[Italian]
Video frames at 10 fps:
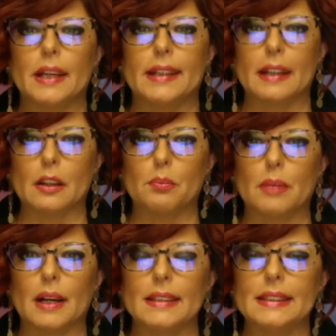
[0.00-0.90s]
ed Elon
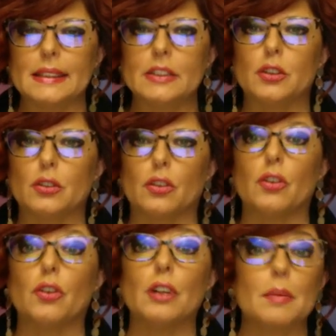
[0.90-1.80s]
Musk
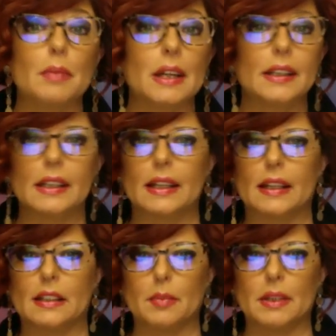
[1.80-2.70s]
sono oramai
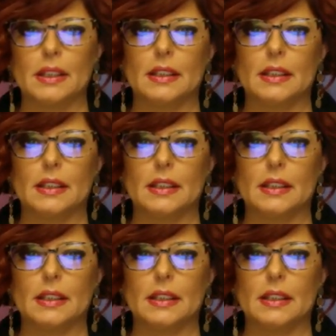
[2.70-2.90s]
dichiaratamente